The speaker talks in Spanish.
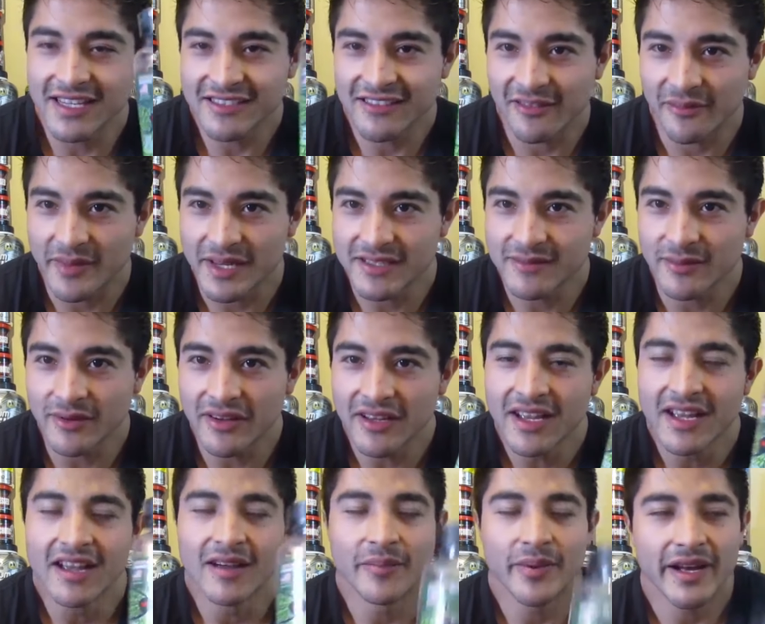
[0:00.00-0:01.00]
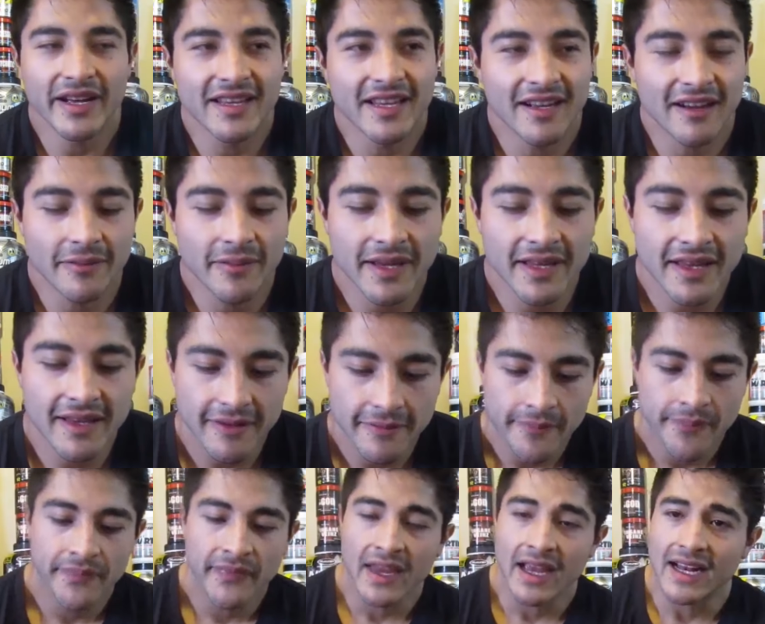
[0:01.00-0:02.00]
es lo mismo prácticamente.
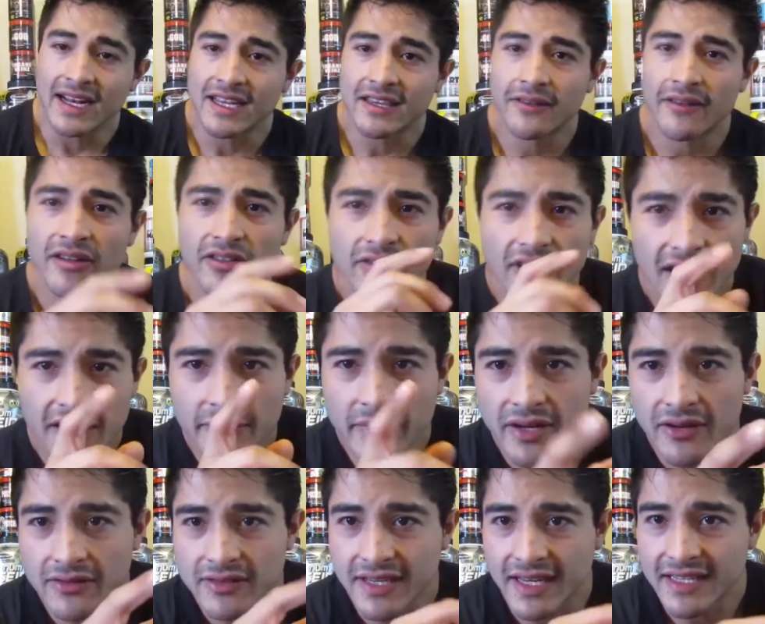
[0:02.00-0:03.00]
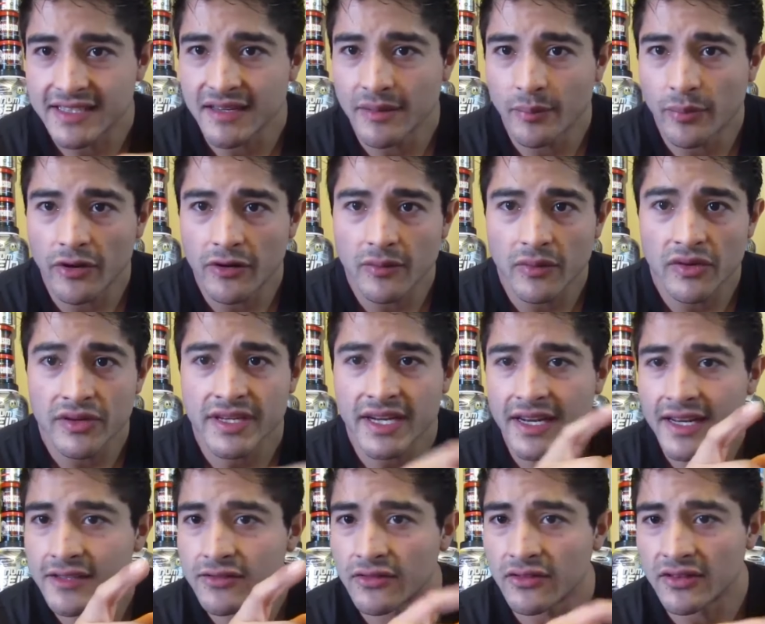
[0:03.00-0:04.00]
El que te va a durar menos es en polvo
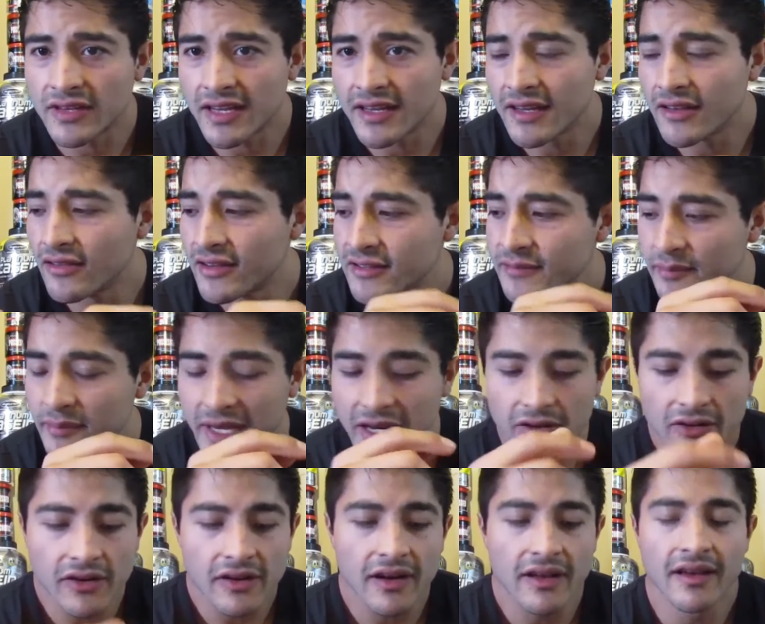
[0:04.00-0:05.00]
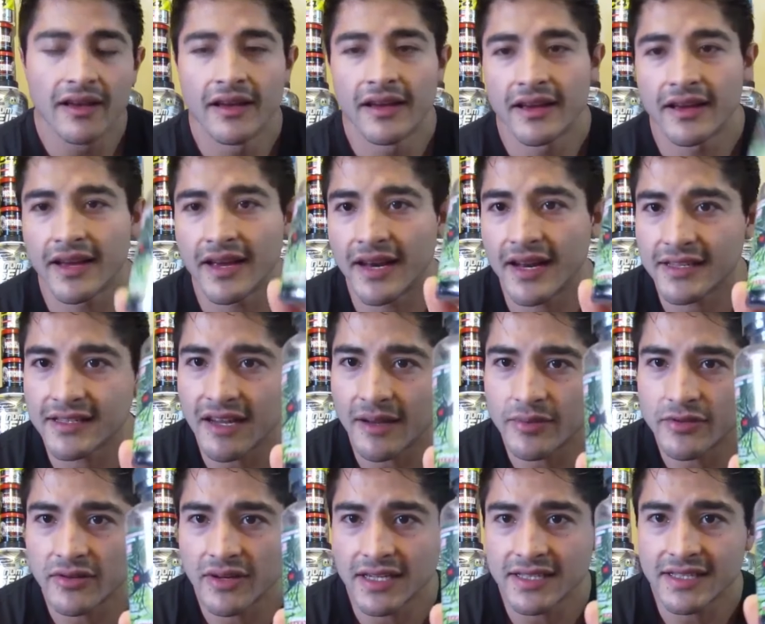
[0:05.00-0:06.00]
ya que su contenido es menor que las
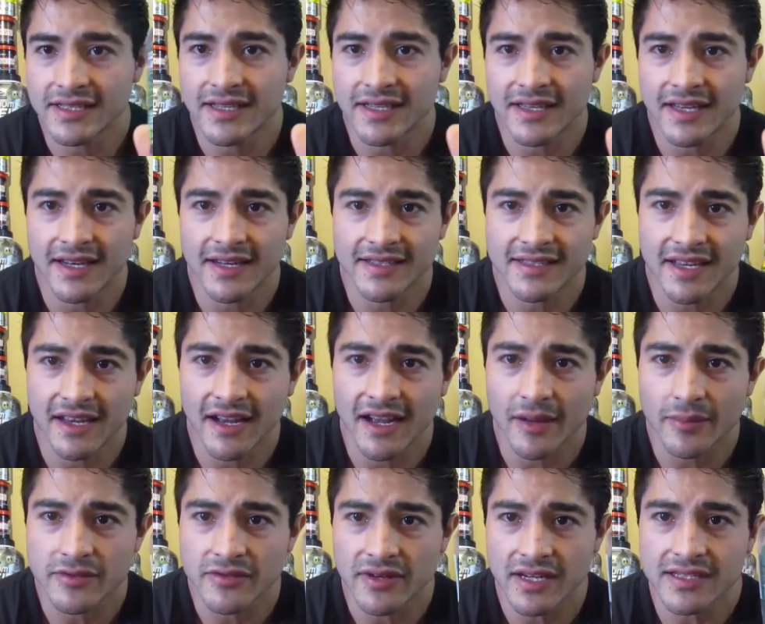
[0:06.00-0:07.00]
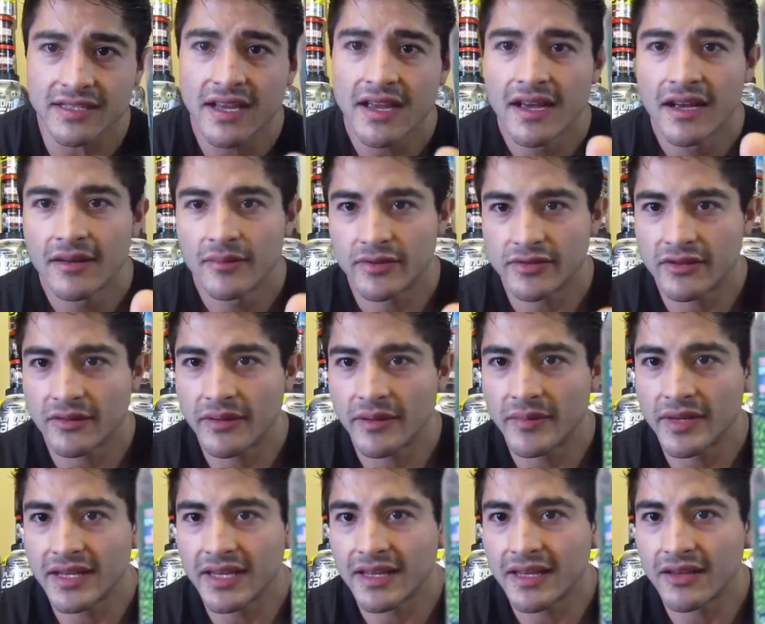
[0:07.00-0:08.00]
cápsulas. Esta tiene 100 cápsulas, pues
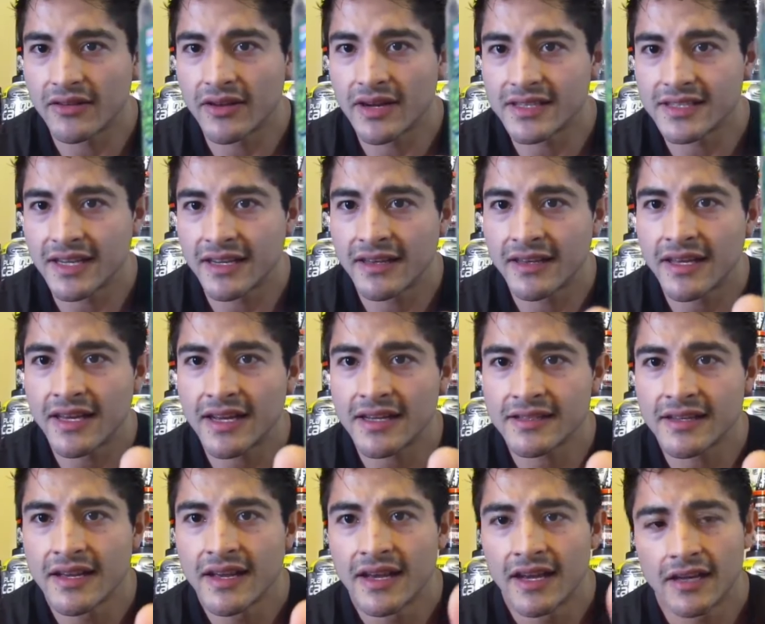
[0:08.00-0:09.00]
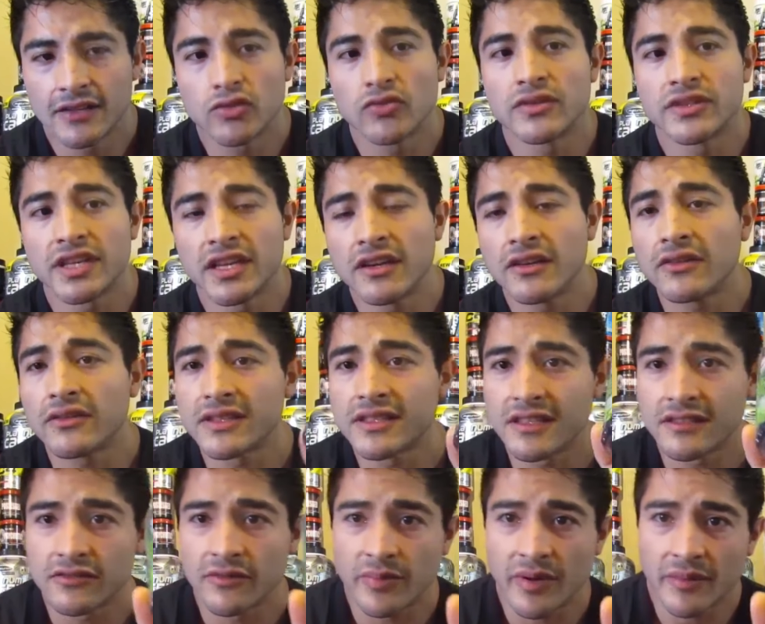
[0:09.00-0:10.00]
obviamente te dura 100 días. Es un chingo,
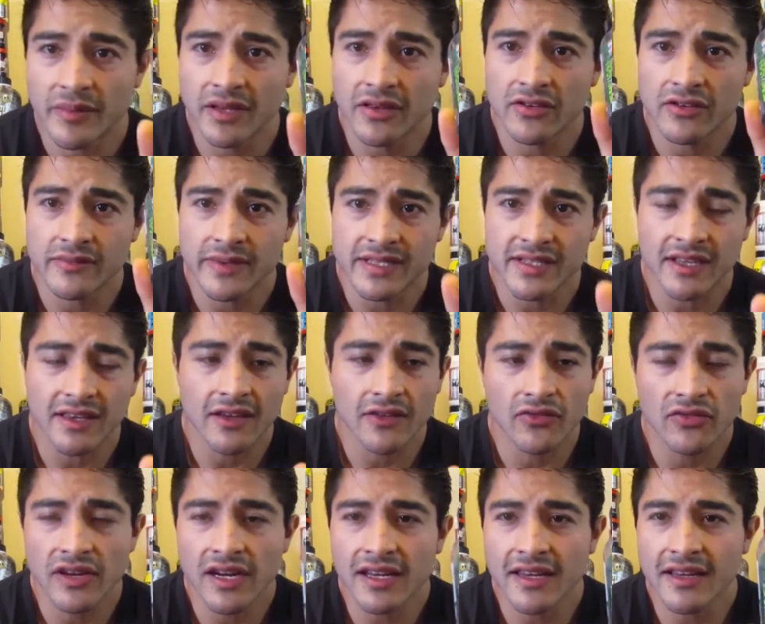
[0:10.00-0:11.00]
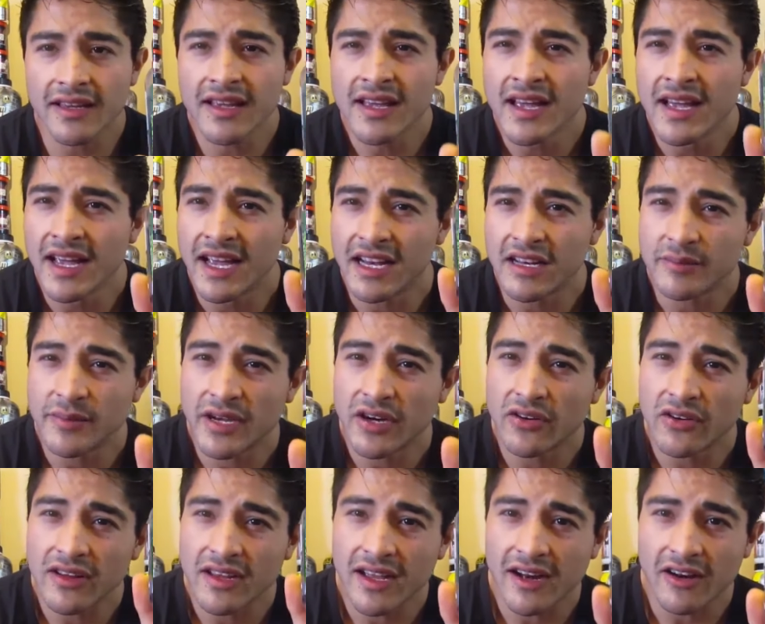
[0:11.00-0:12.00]
este suplemento es bastante fuerte. El
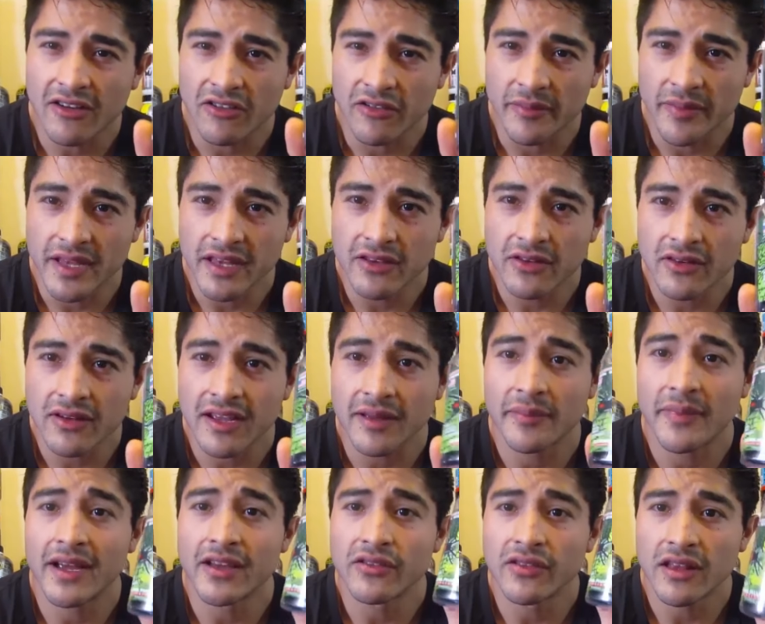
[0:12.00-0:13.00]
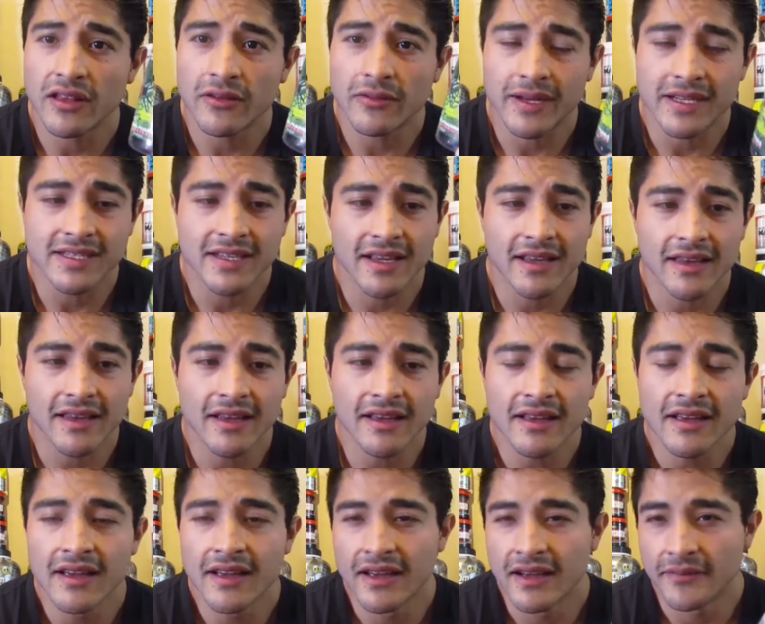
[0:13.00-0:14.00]
mejor que recomiendo, que me ha ayudado
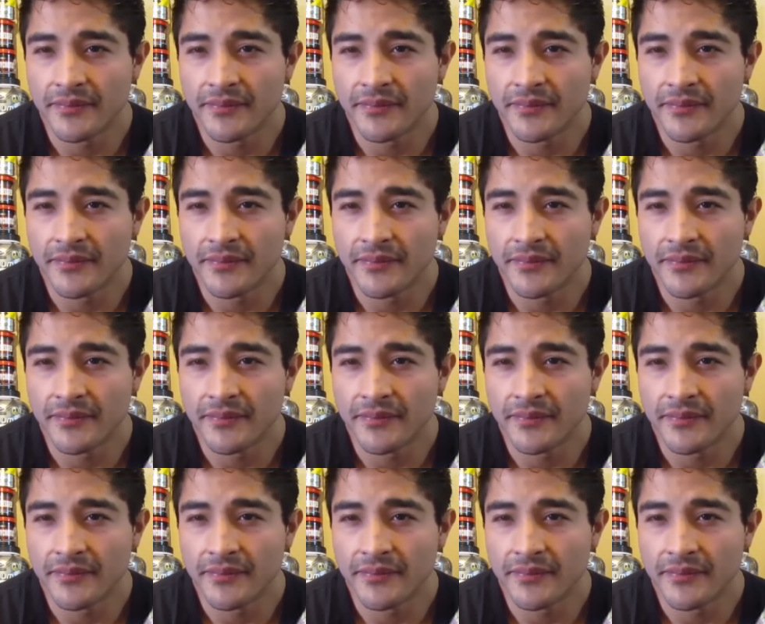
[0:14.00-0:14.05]
bastante,